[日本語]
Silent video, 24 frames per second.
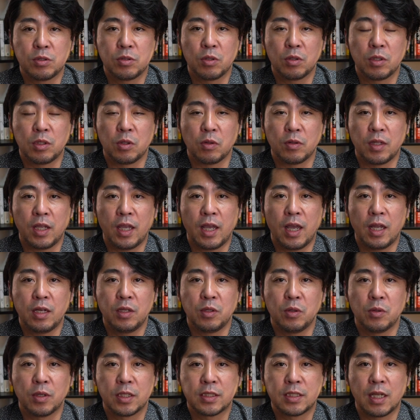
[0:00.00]
融商品と出会え
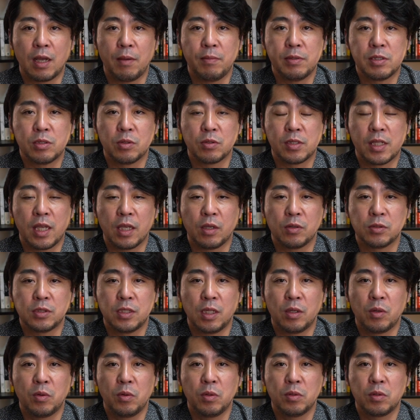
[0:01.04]
るようなサービスを提供
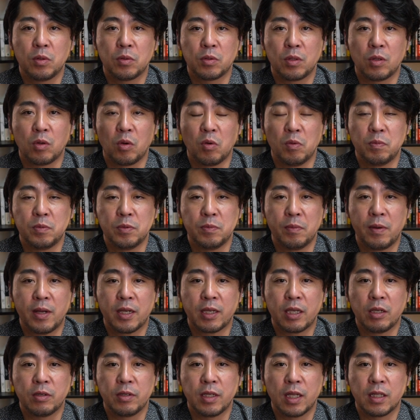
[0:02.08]
していこうということで
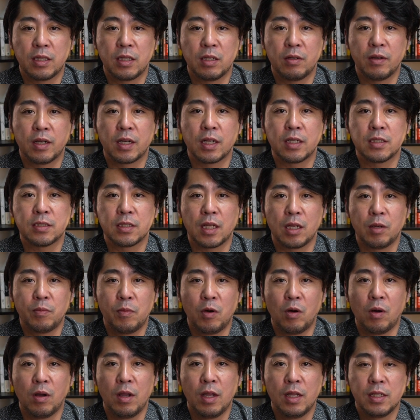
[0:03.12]
オープンバンキングやってるわけですけど
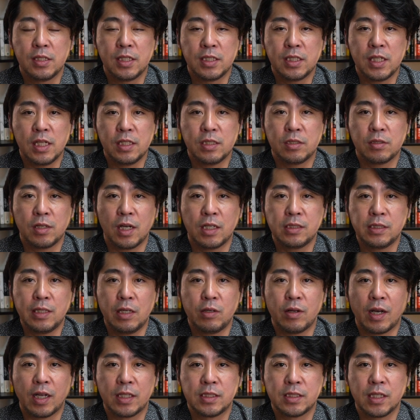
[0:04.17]
も、2018
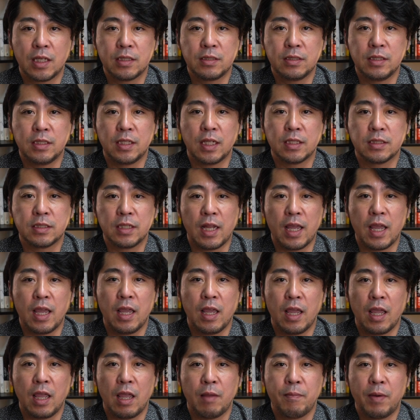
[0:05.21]
年の8月にです
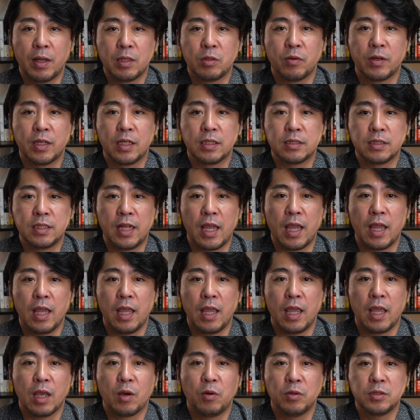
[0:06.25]
ね、バドはです
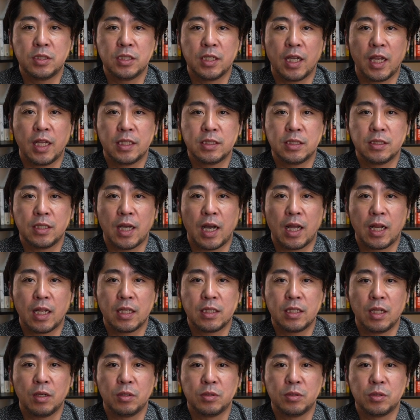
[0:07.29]
ね、個人が家賃
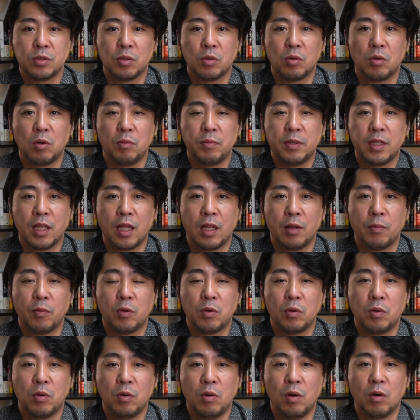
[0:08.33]
払ってる情報みたいな
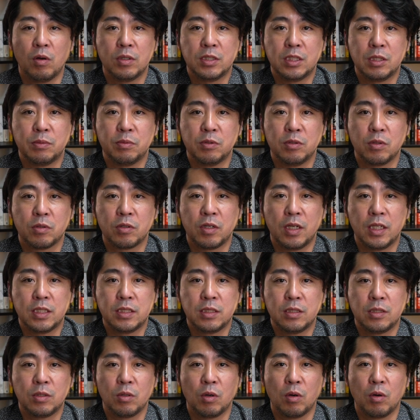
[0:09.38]
ものを自分の
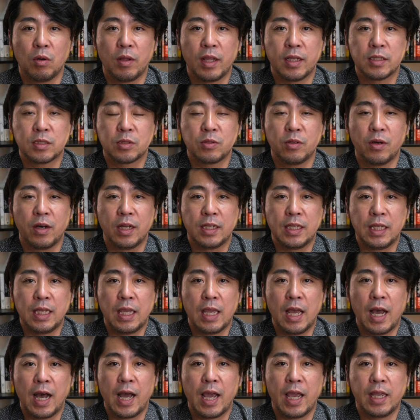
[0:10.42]
クレジットスコア
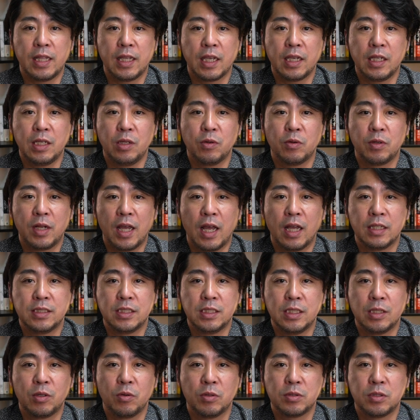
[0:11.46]
に反映できできるような
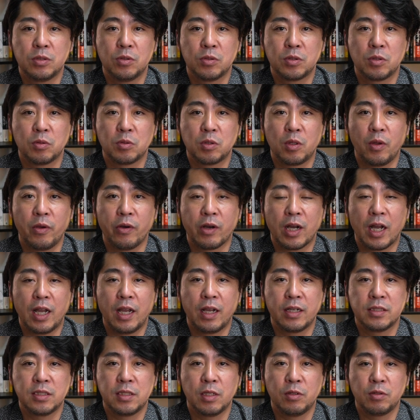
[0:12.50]
人工知能ソフトウェアを
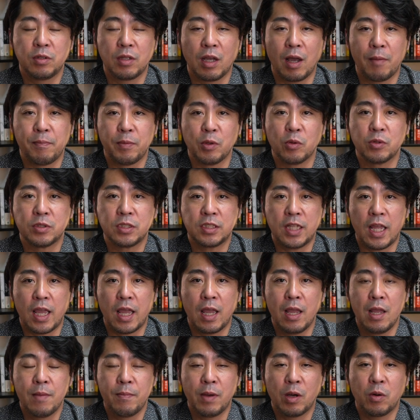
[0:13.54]
開発してるって発表し
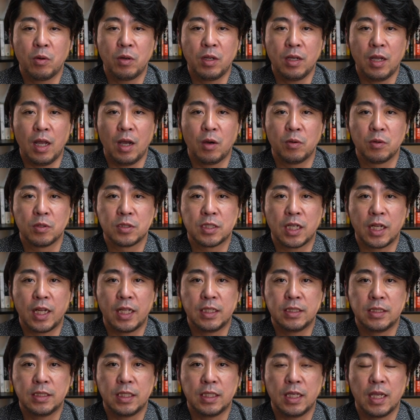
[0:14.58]
て、まあ、これがこの
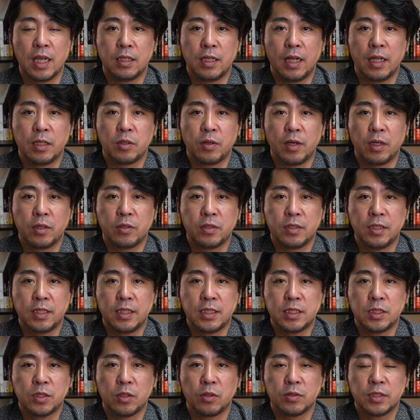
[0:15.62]
チャレンジ、
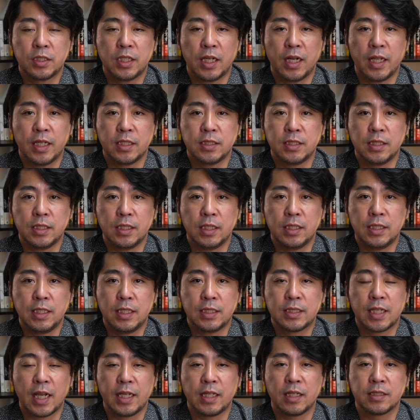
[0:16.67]
レントレコグニッションチャレンジ
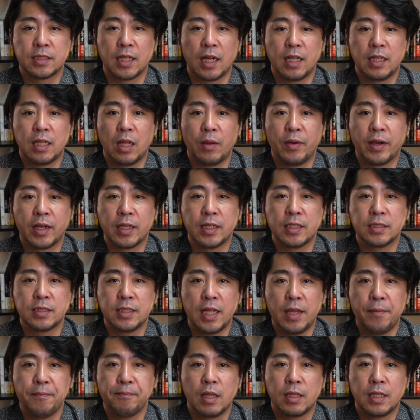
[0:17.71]
に採択されたわけです
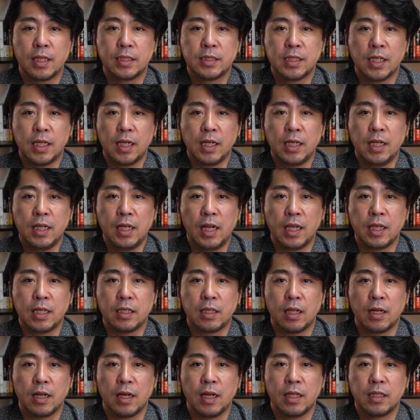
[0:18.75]
ね。で、支払い履
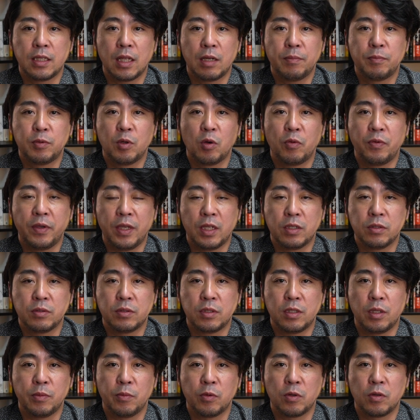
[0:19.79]
歴ってのはレンタルプロフィールっ
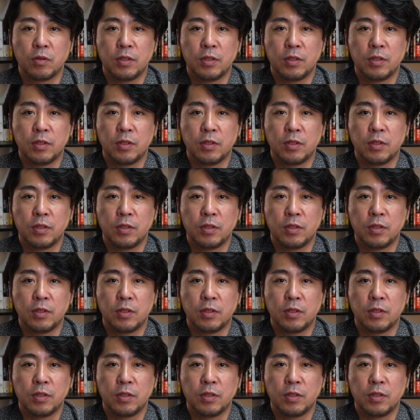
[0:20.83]
ていうも